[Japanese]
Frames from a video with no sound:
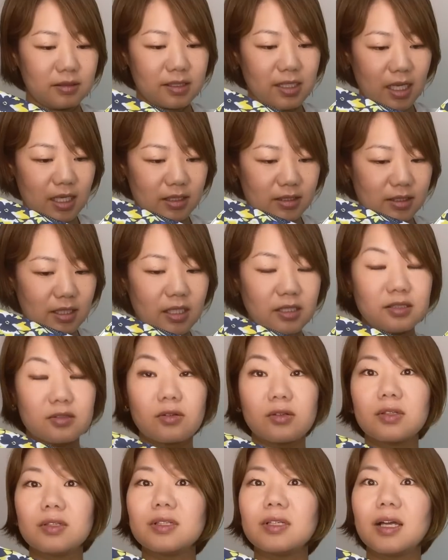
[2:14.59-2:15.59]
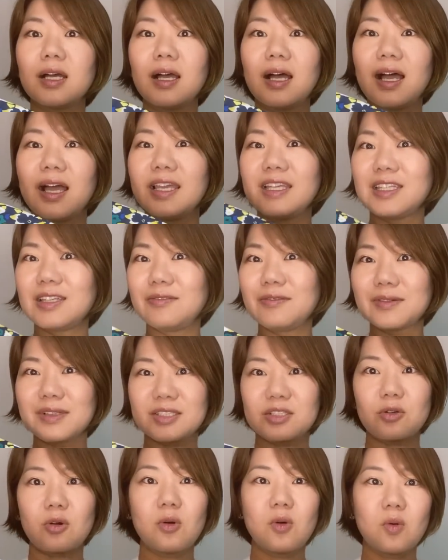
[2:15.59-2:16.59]
じゃあ早速履いてみま
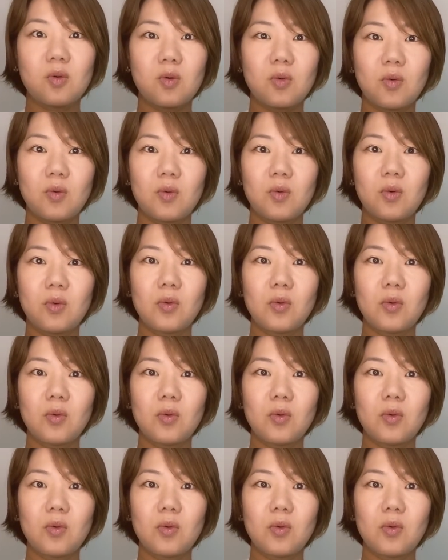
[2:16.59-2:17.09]
しょう。